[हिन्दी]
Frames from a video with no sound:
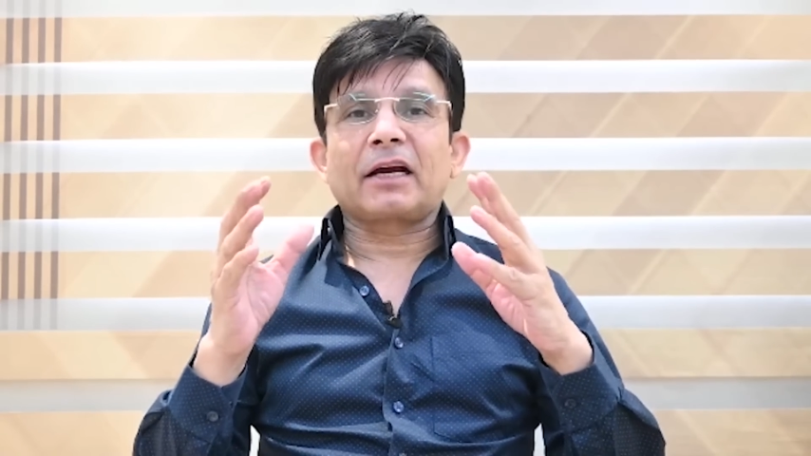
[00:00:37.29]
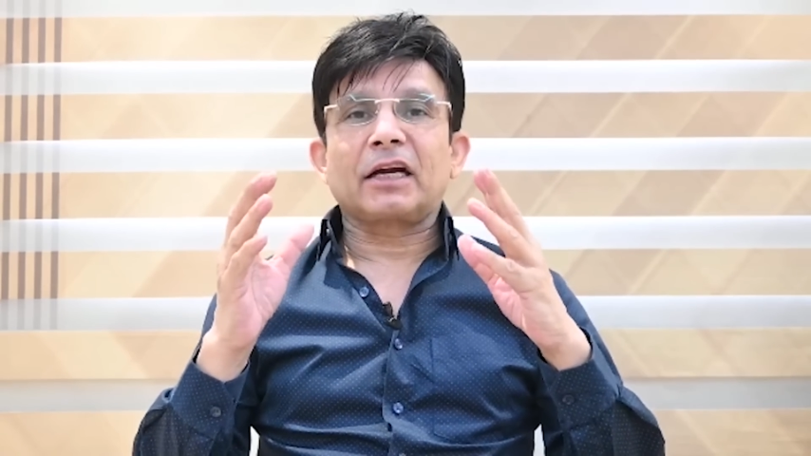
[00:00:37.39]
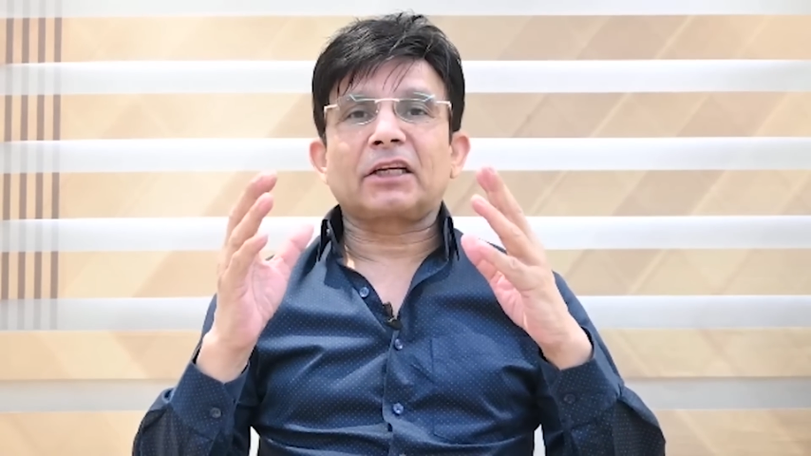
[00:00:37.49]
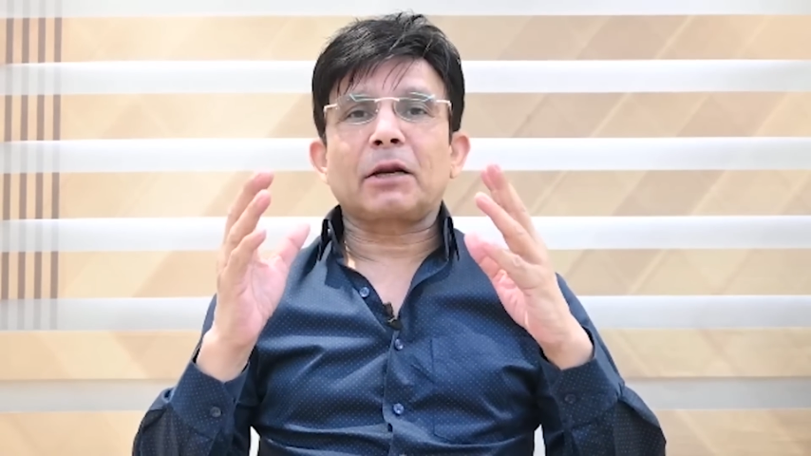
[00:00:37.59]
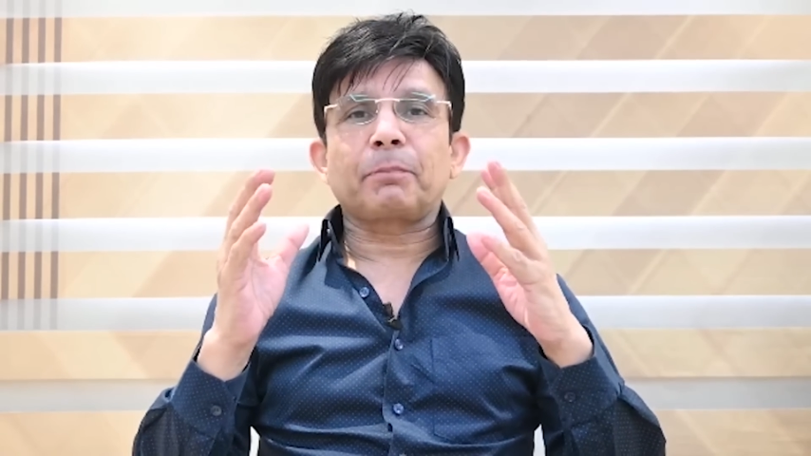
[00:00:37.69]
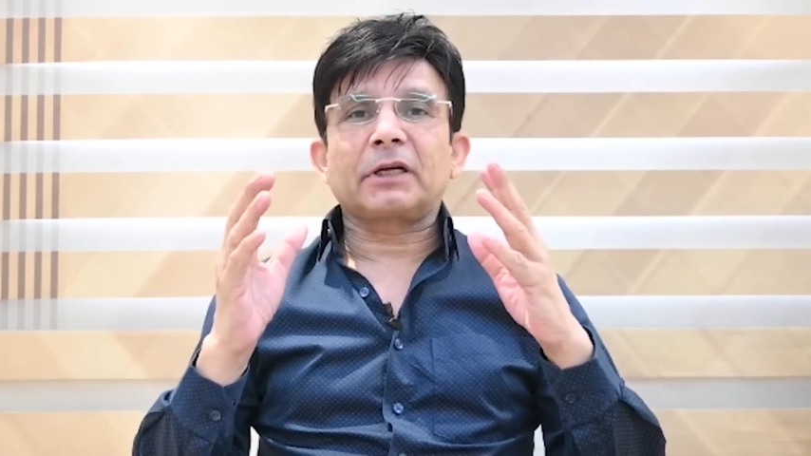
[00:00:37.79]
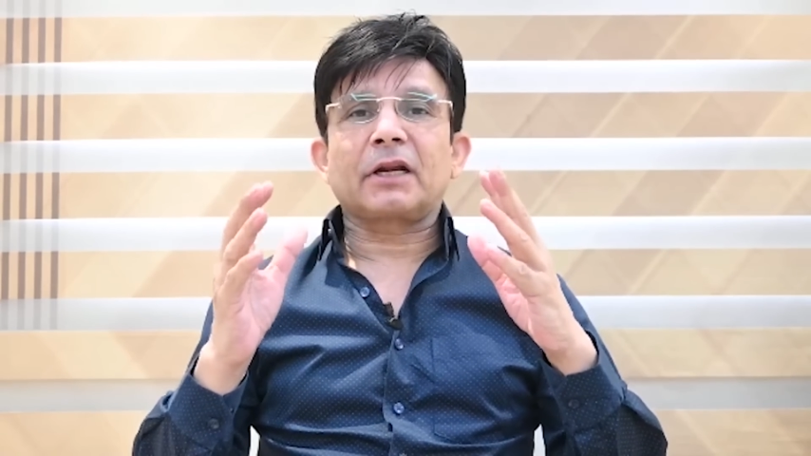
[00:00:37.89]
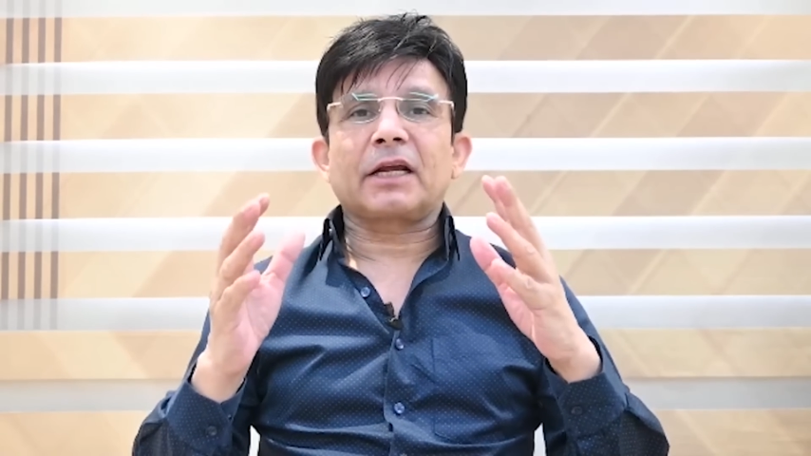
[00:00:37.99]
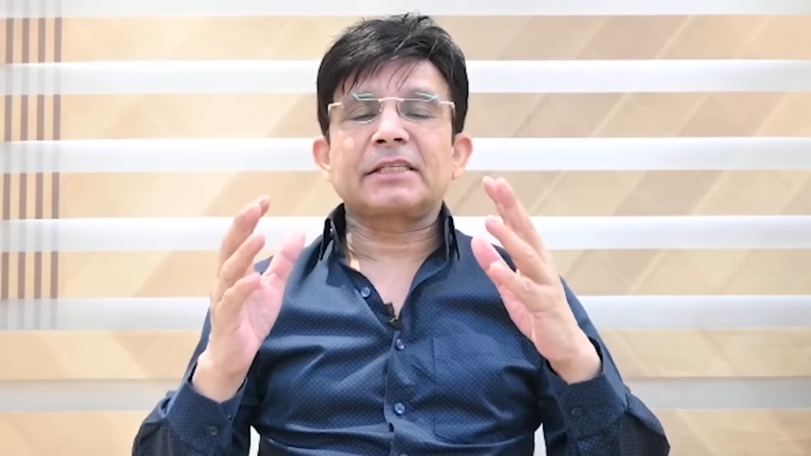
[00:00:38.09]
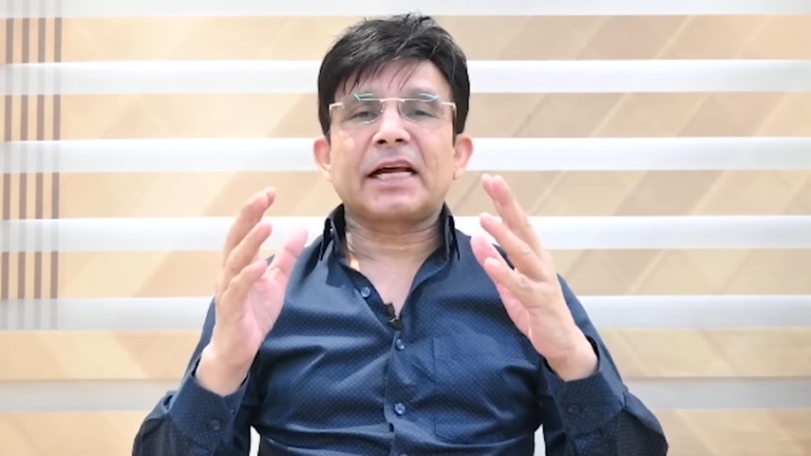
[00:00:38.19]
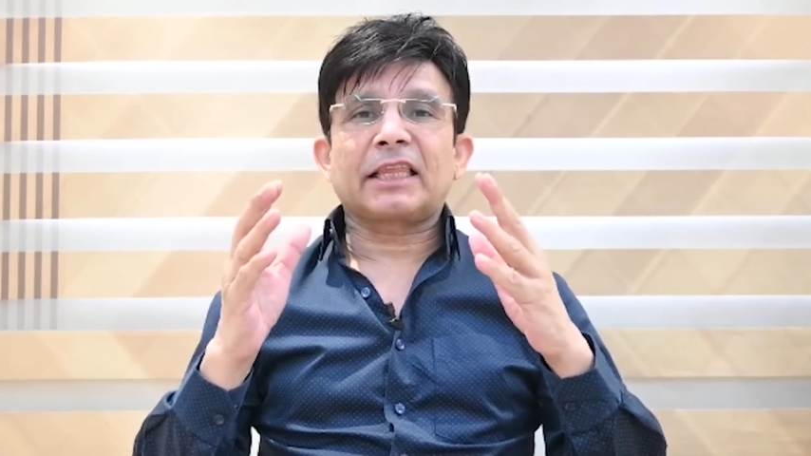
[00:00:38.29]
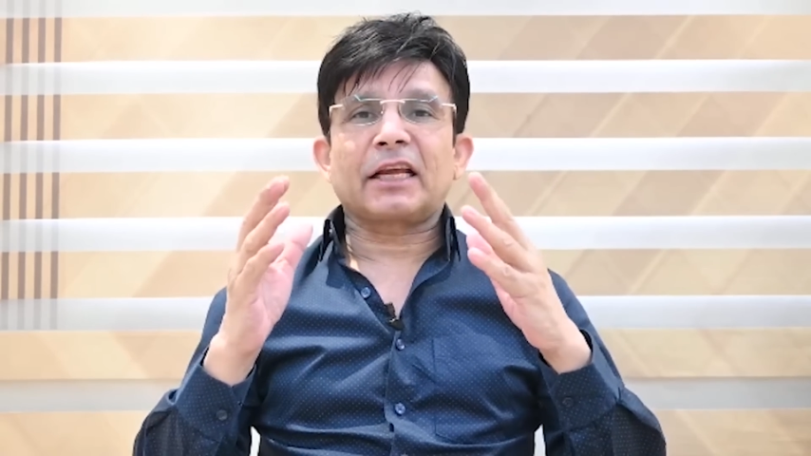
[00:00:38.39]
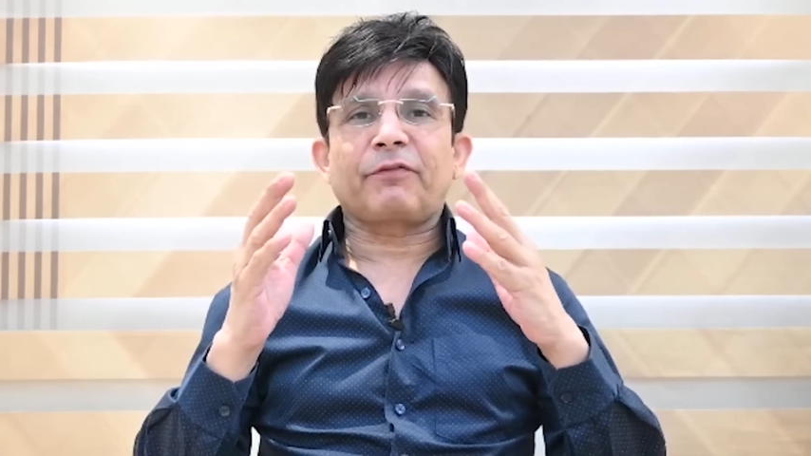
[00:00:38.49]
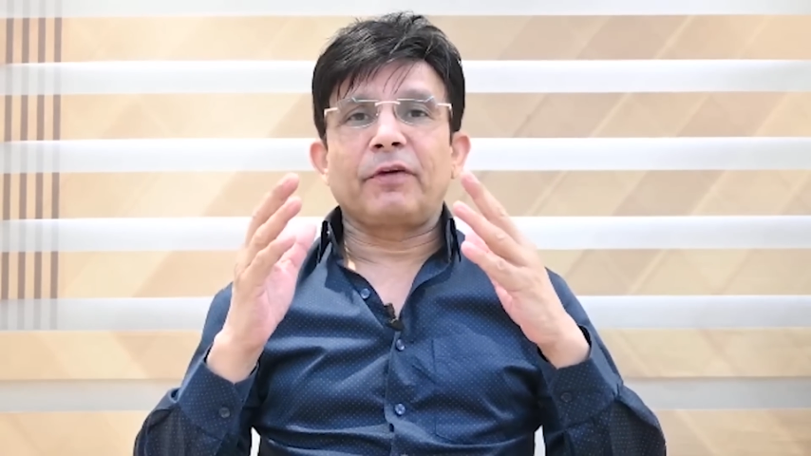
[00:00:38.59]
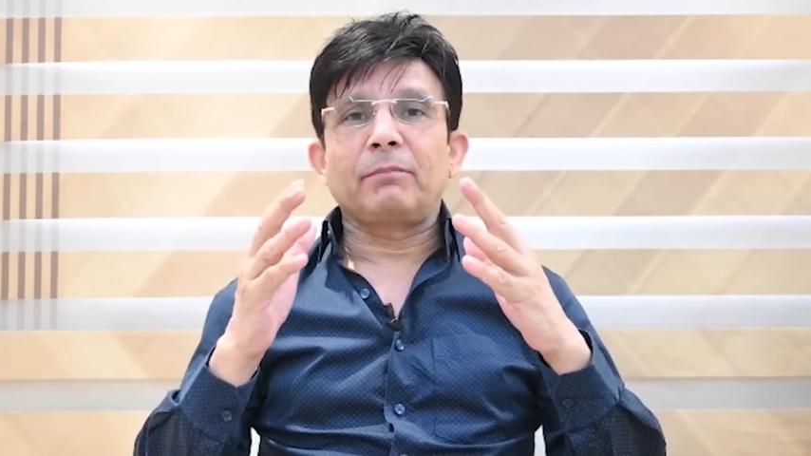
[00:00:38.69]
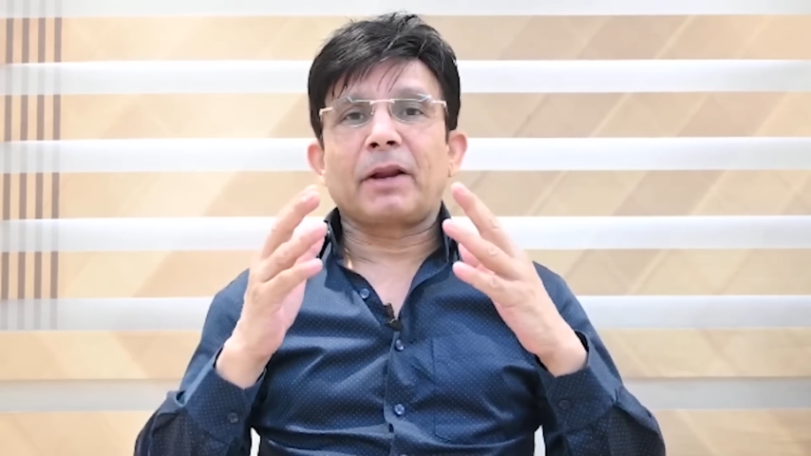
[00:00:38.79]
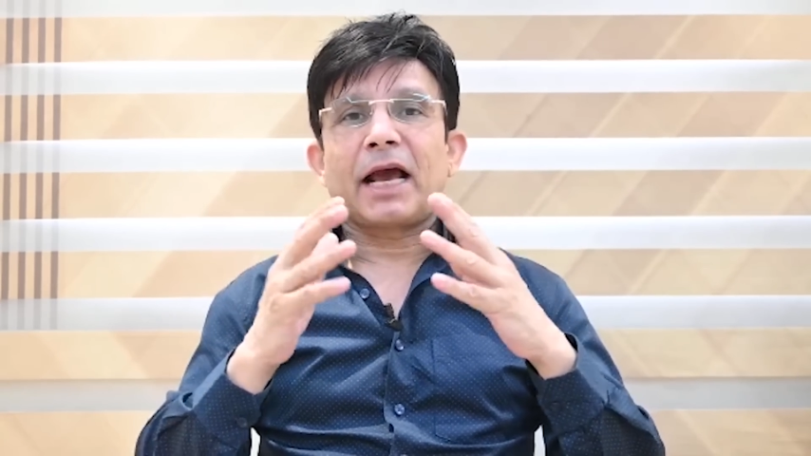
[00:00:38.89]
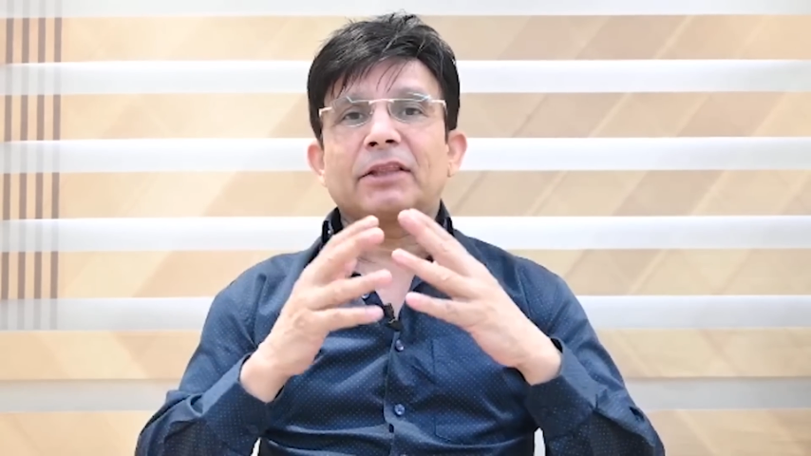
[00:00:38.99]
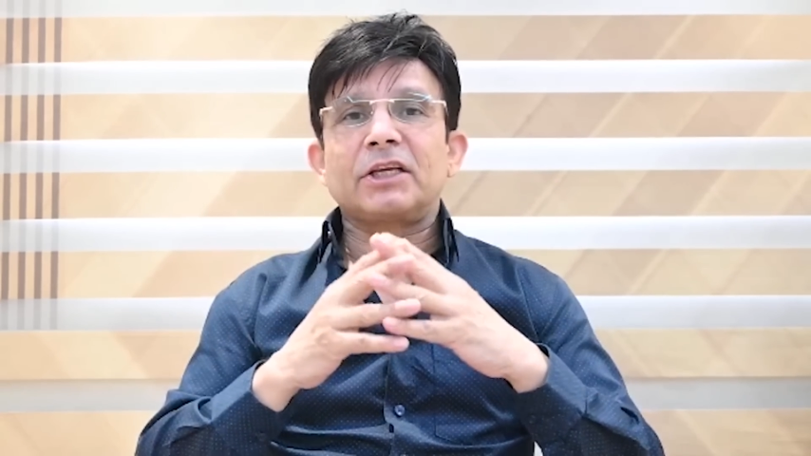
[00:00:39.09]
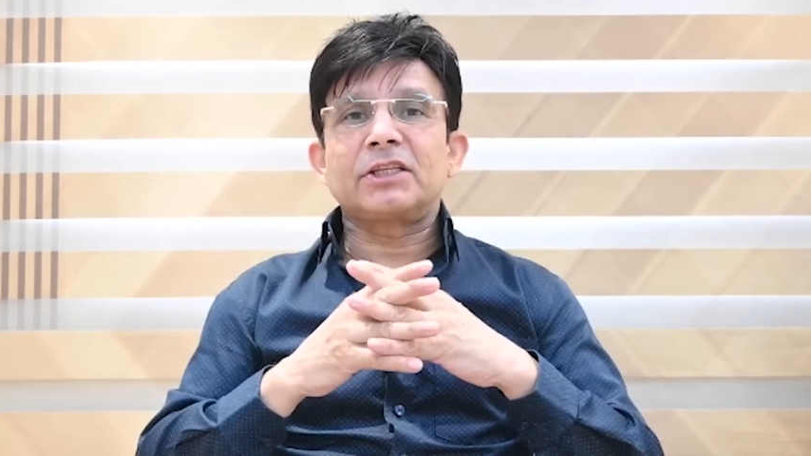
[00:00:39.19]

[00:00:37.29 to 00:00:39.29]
खट्टर पट्टर के साथ एक फिल्म बनाई थी